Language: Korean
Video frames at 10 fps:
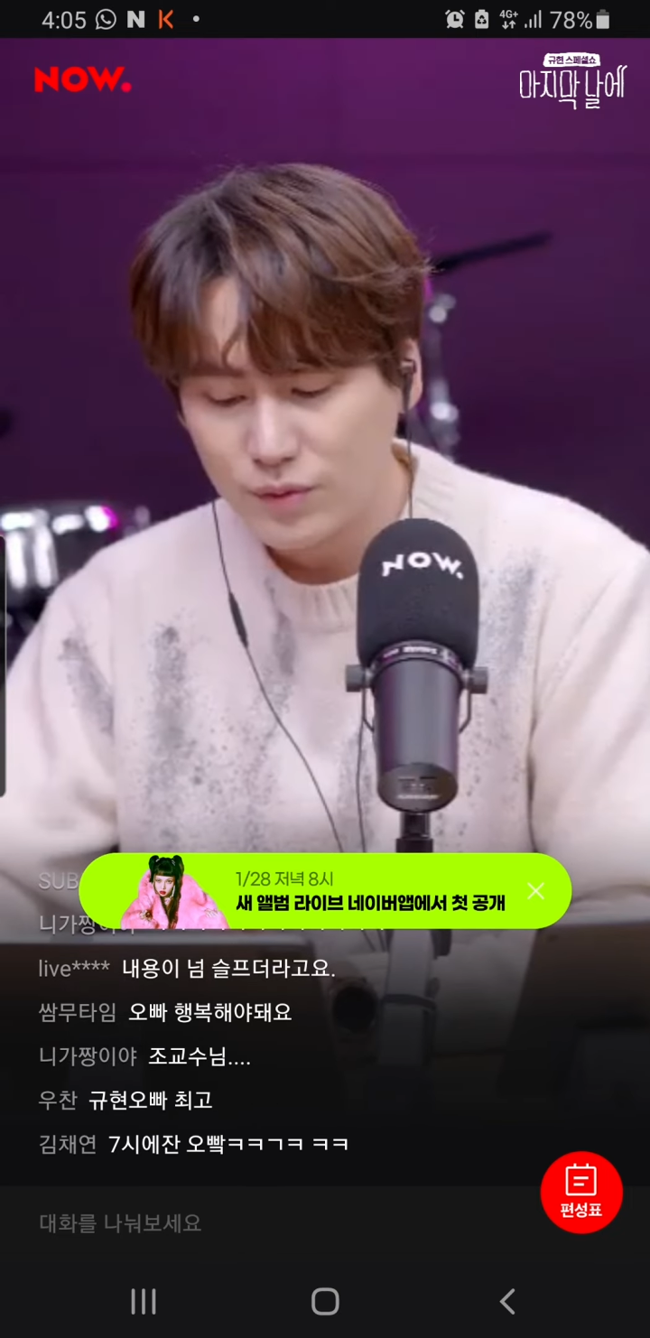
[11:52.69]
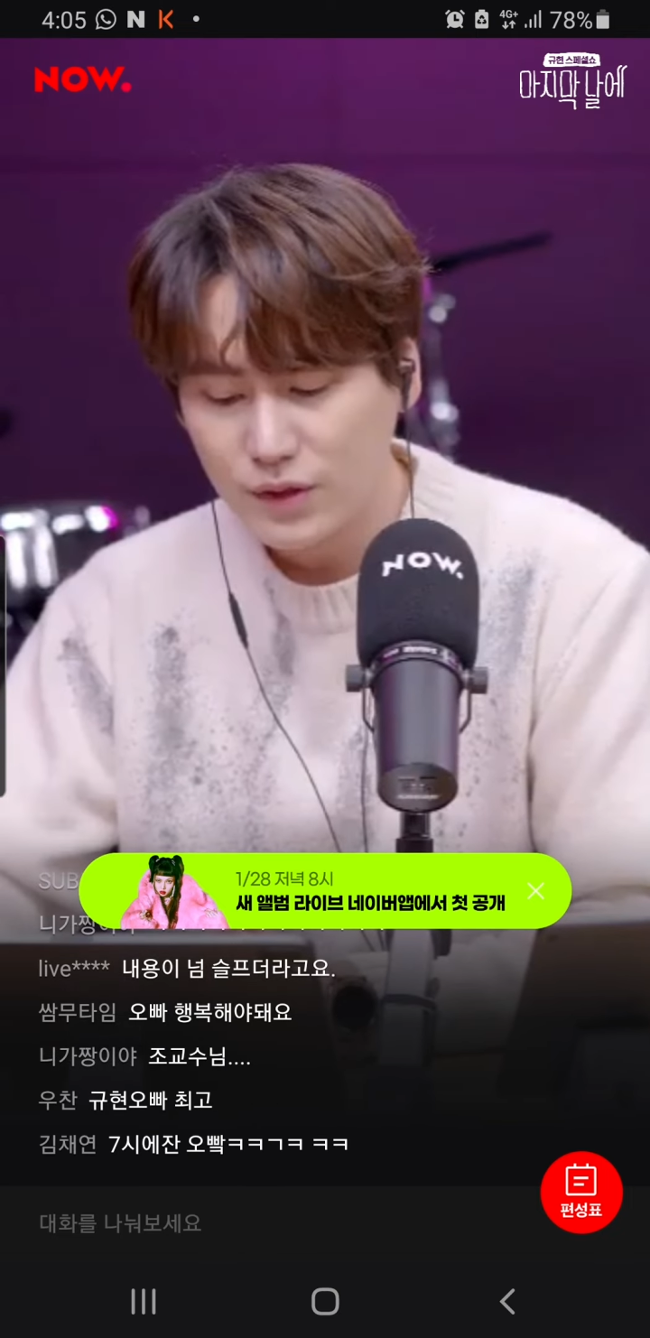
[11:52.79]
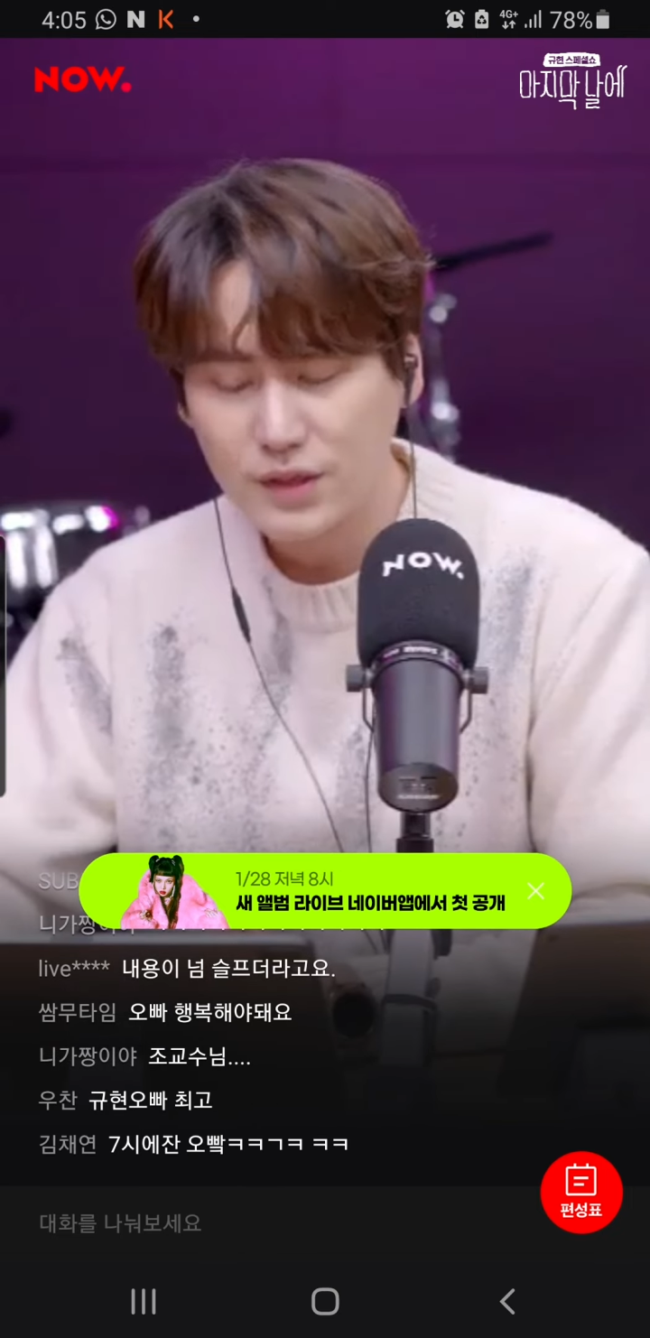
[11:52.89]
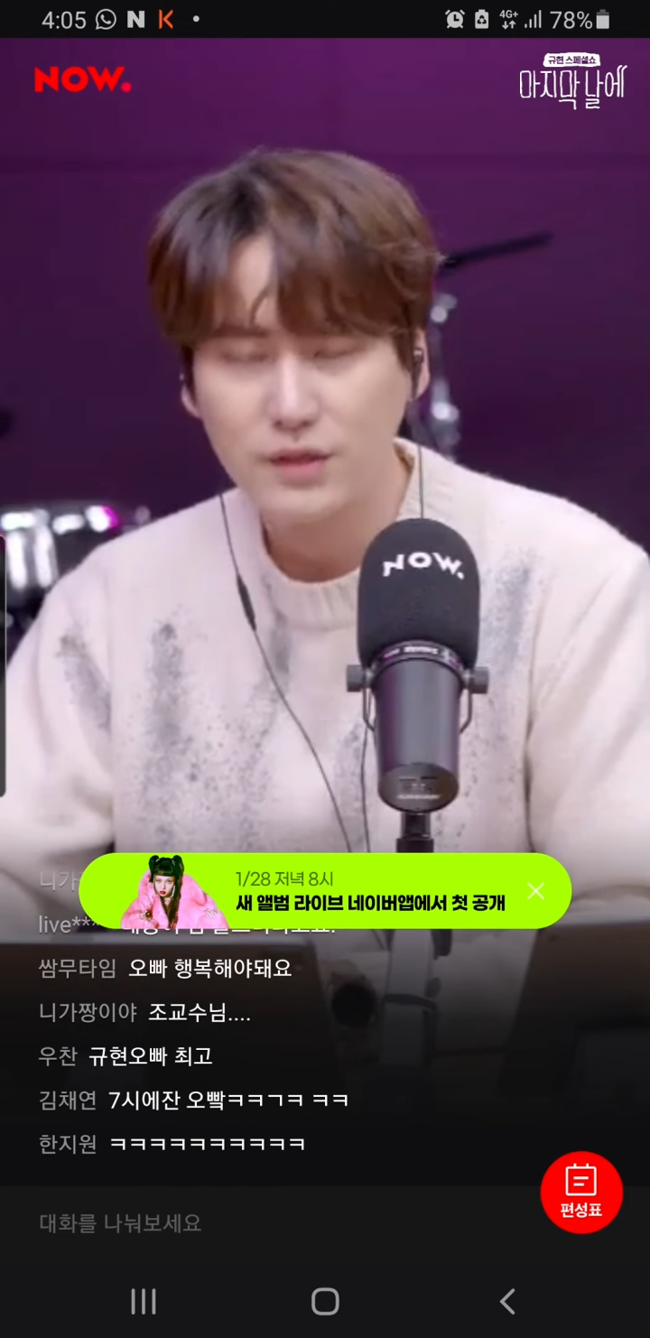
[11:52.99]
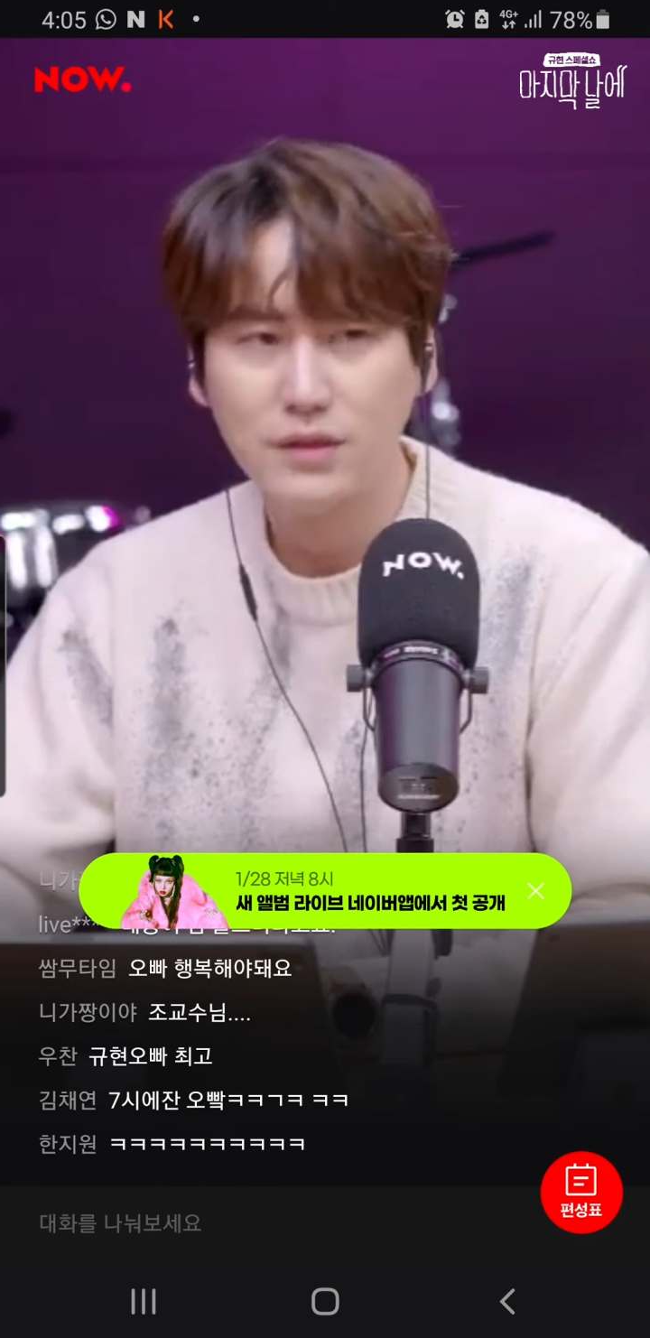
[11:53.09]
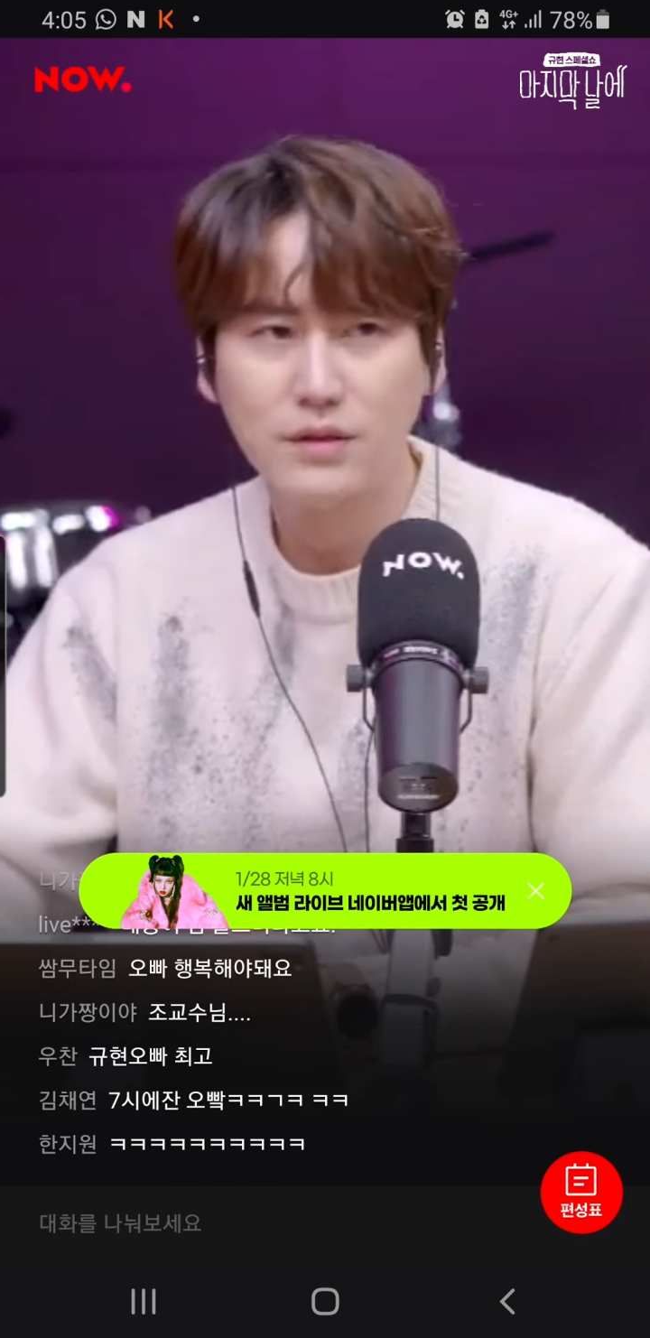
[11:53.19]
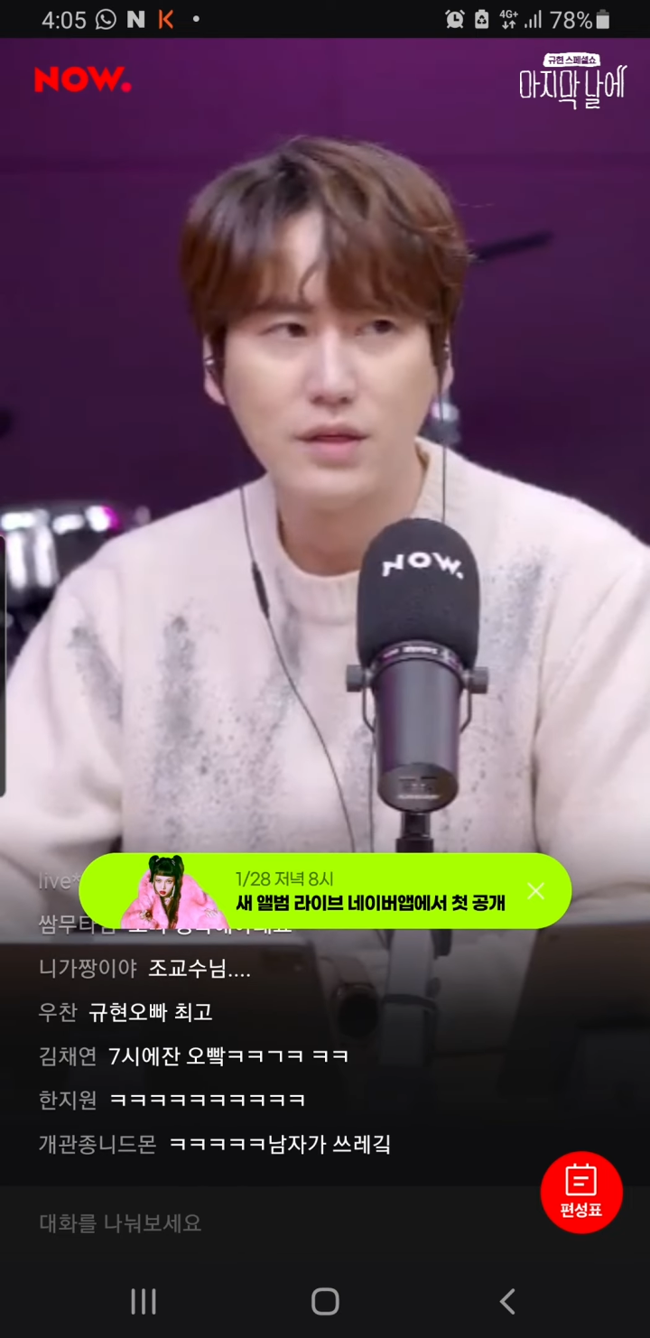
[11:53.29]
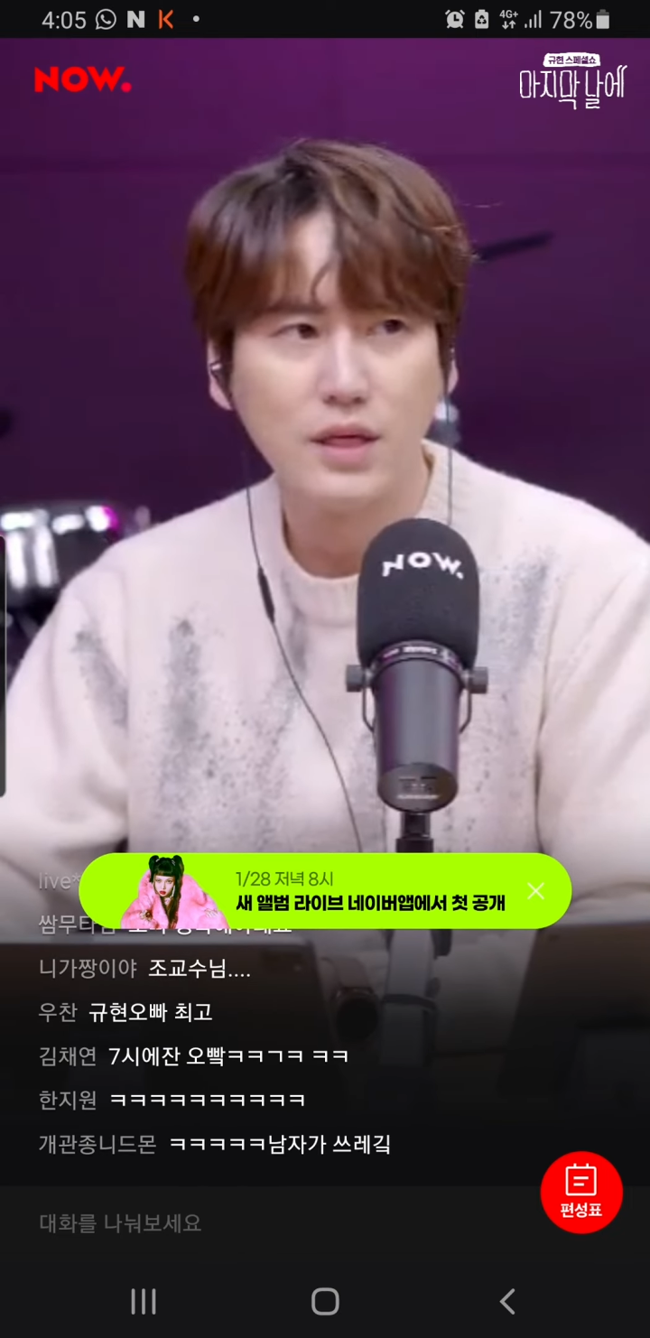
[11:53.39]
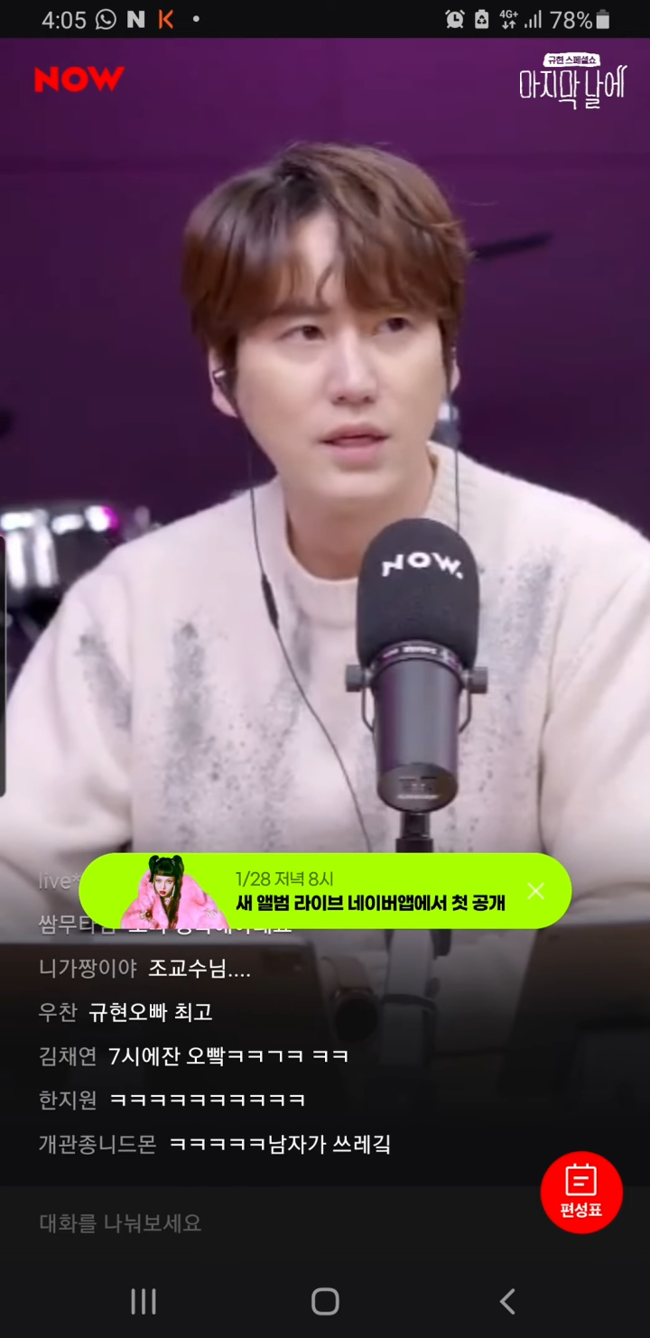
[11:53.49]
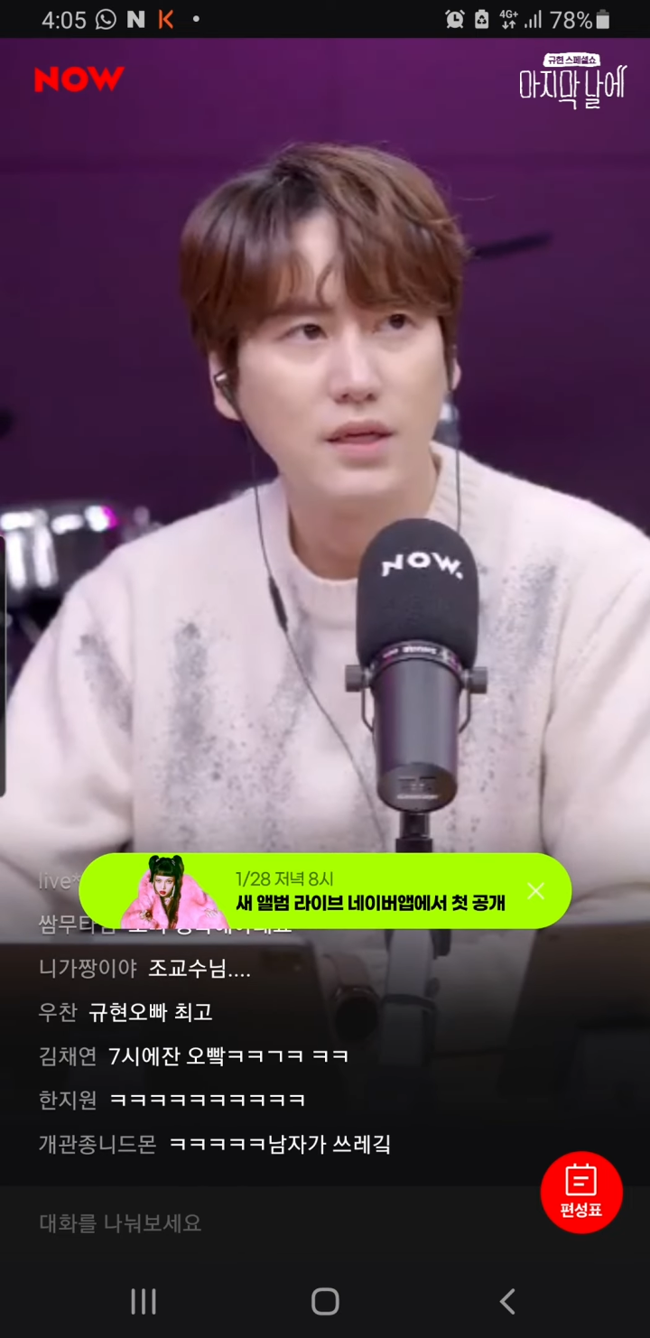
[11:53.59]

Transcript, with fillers: 화자는